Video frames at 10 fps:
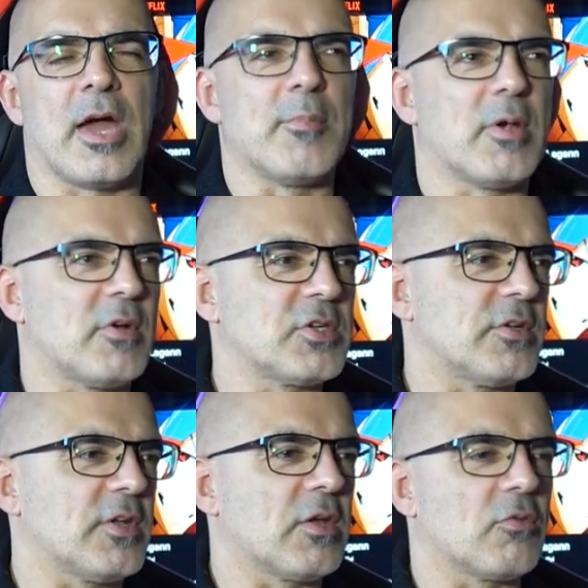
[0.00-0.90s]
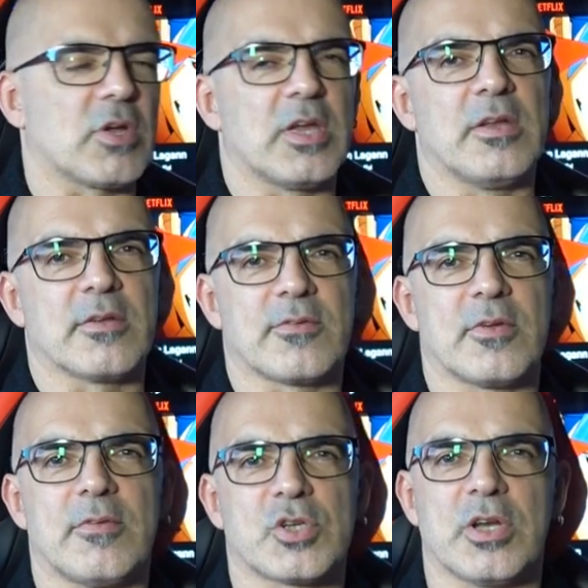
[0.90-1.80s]
Einmal, weil ich dann denke, okay,
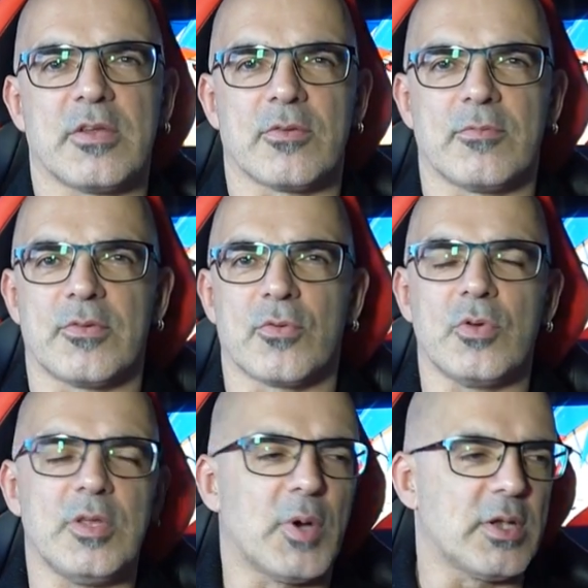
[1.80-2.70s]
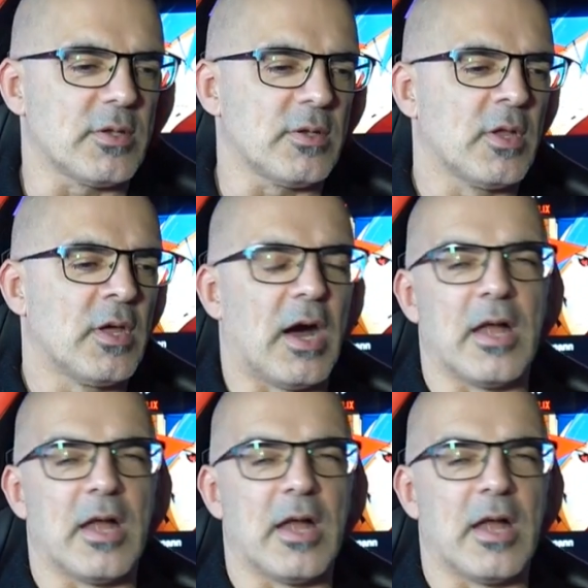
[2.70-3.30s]
interessiert wahrscheinlich sowieso niemanden.